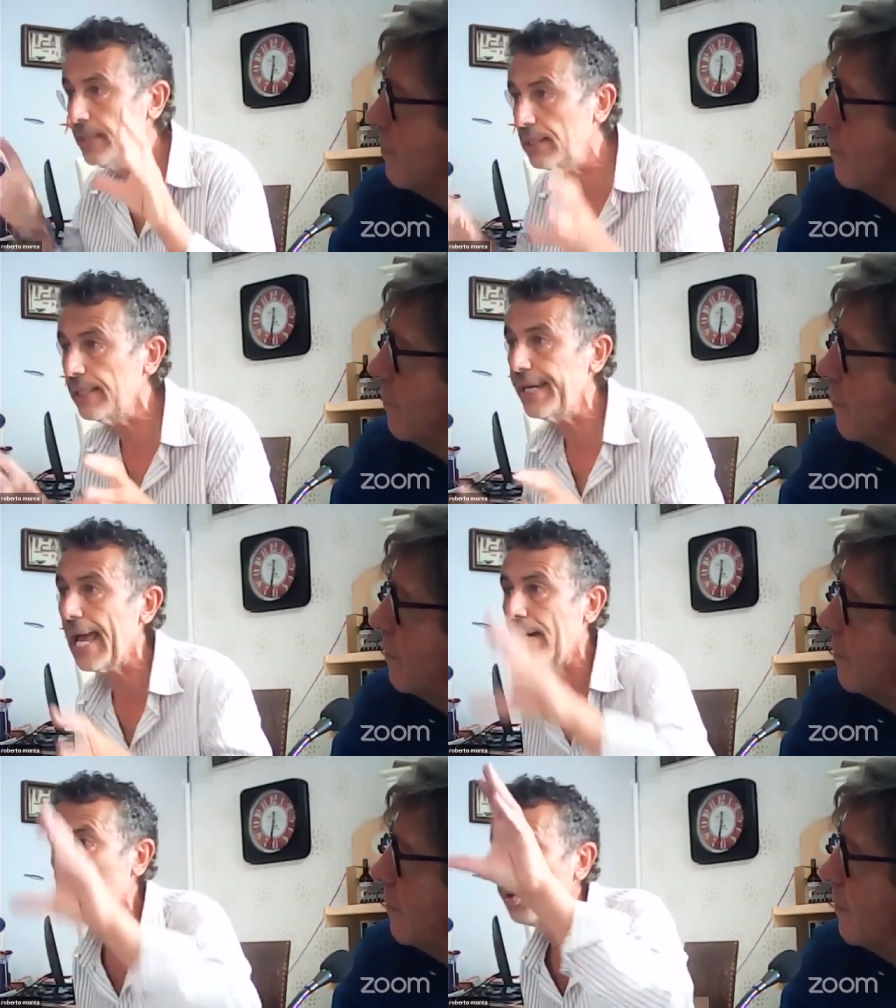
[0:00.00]
del
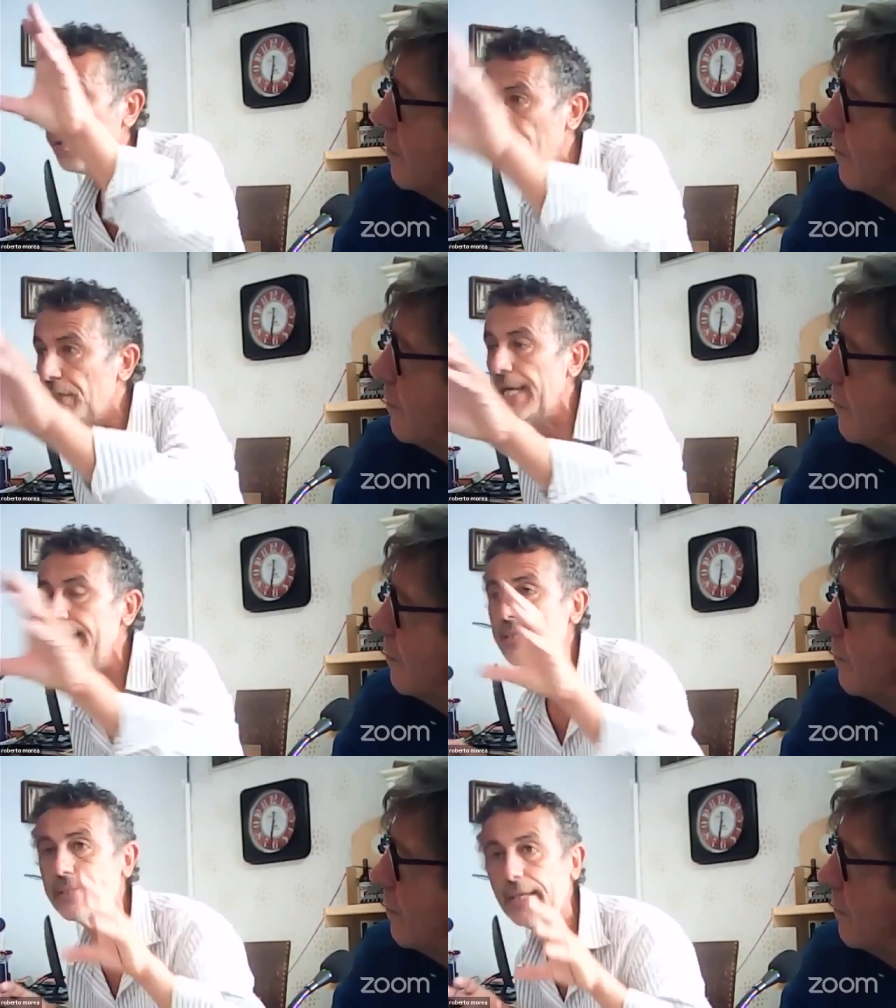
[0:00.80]
triangolo
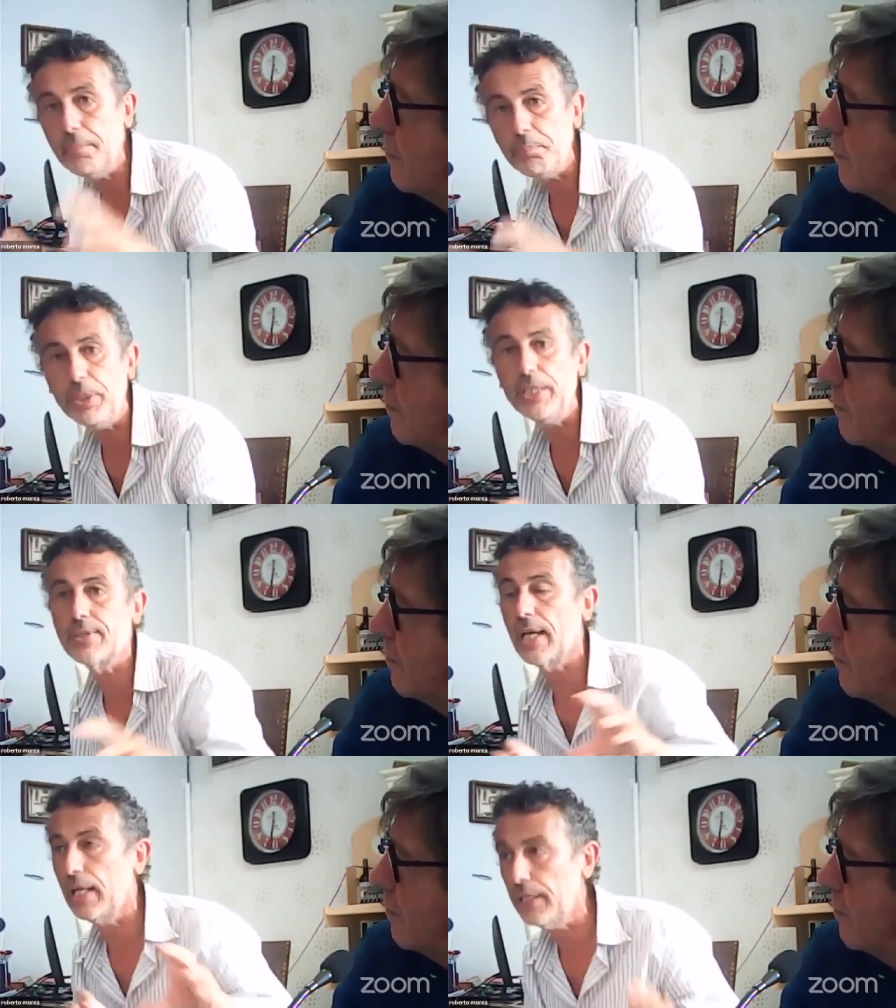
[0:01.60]
Firenze,
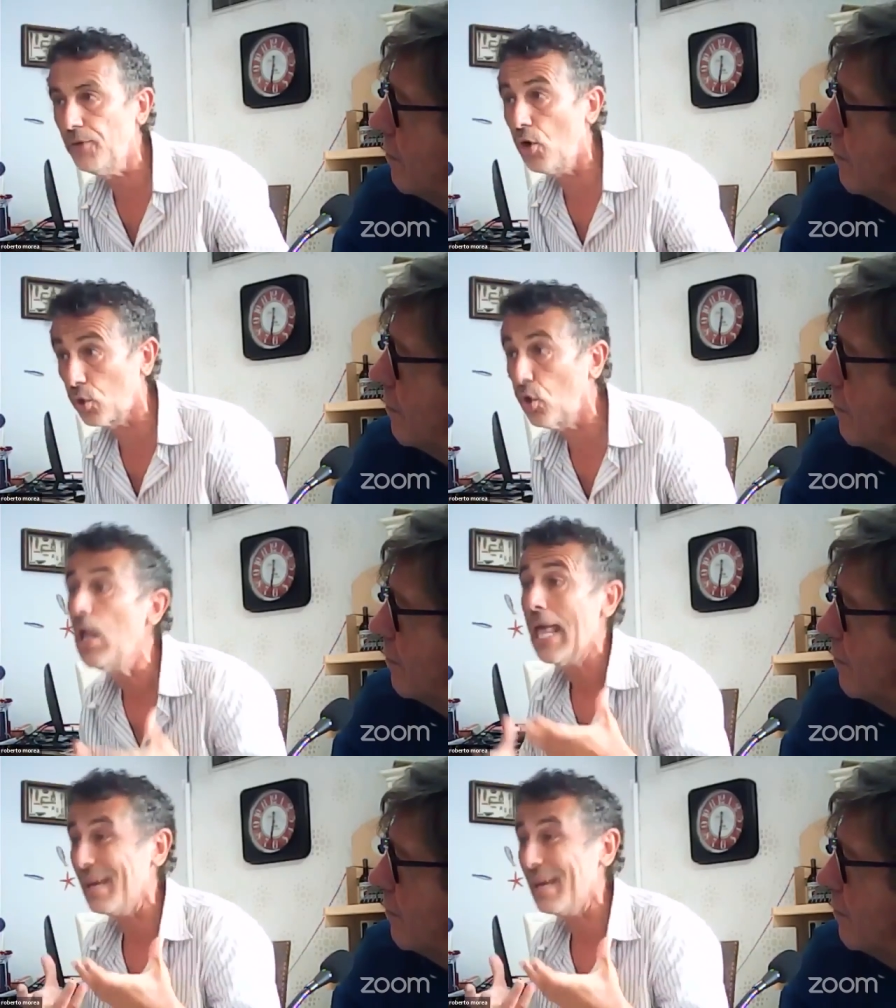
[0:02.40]
Pisa, Livorno.